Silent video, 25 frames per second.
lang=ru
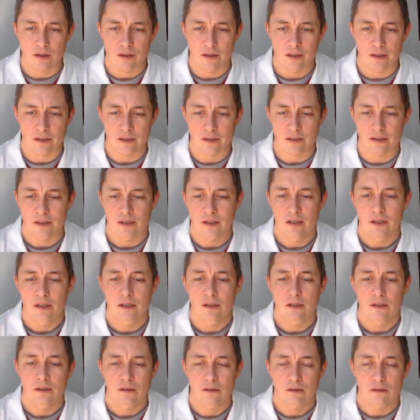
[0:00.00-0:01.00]
а, –
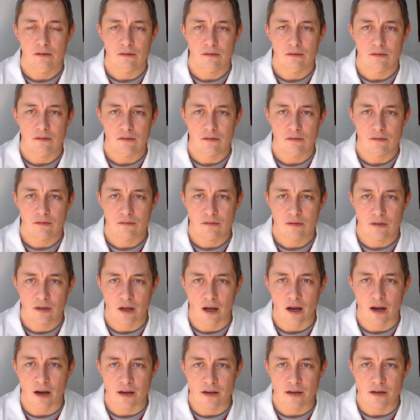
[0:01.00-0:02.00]

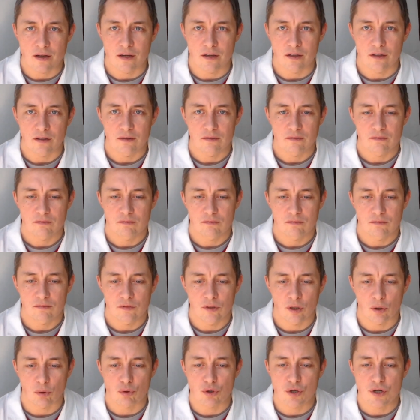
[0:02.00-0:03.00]
крайнее
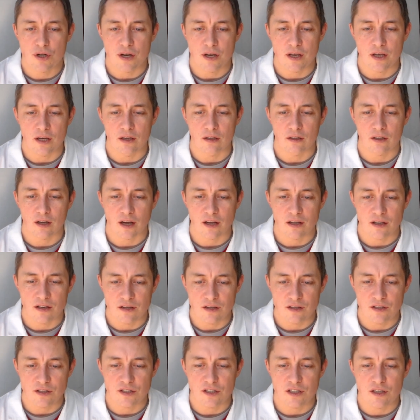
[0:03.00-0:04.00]
нарушение,
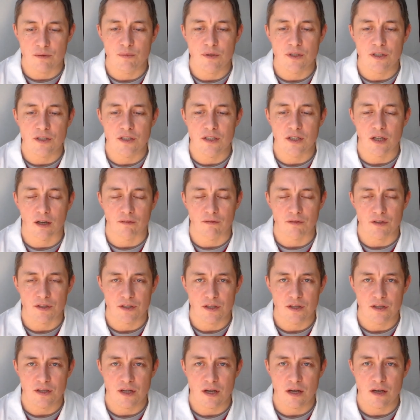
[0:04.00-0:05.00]
крайняя
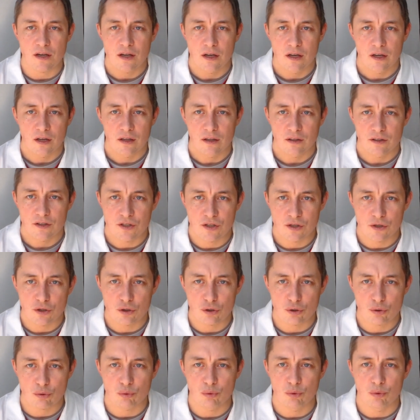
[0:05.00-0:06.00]
несистематизированность идей,
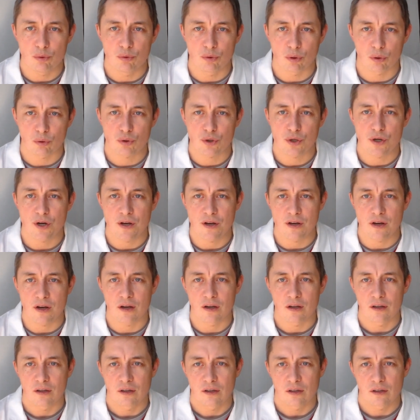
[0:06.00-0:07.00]
зачастую
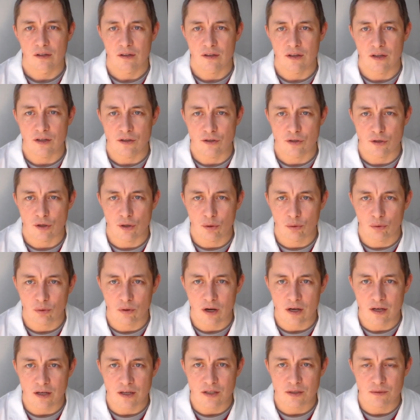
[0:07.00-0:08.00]
нарушение и
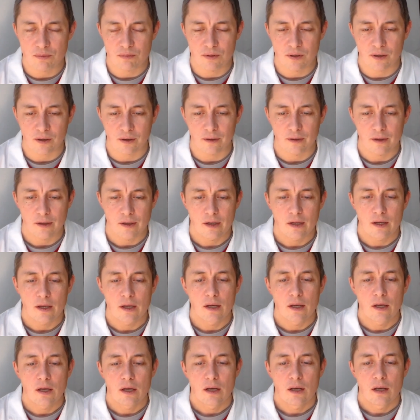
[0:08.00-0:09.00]
интеллектуальной сферы,
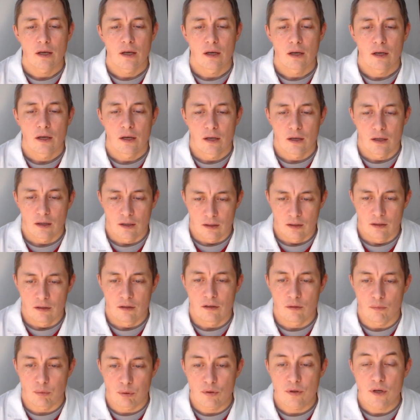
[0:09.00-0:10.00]

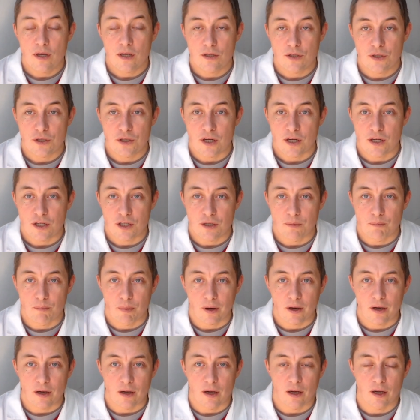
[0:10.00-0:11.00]
наблюдается чаще
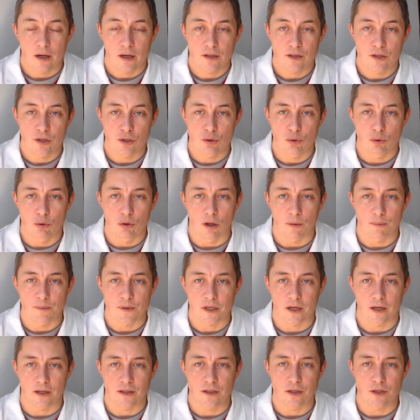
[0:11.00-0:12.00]
при тяжелых
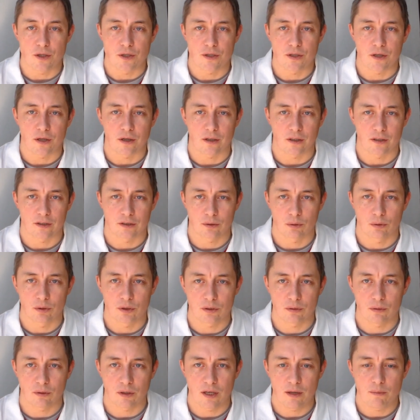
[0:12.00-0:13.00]
психотических
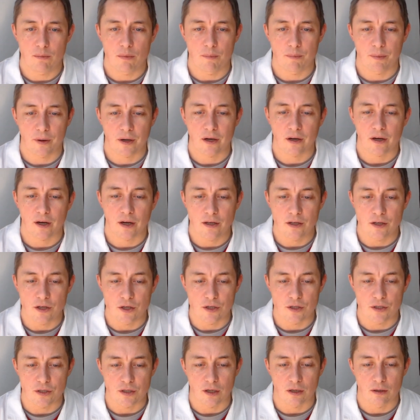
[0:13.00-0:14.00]
расстройствах, либо при
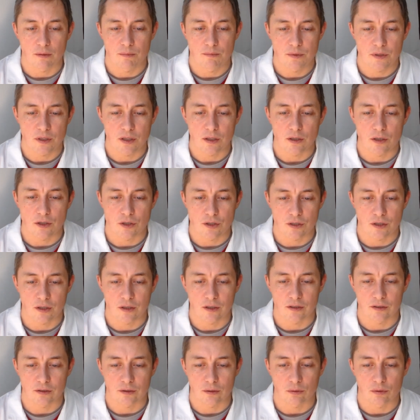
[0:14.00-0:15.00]
хронических
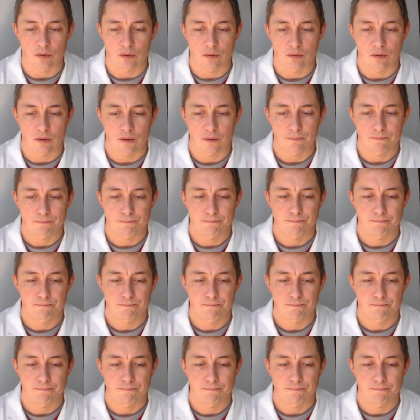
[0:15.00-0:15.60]
психических расстройствах.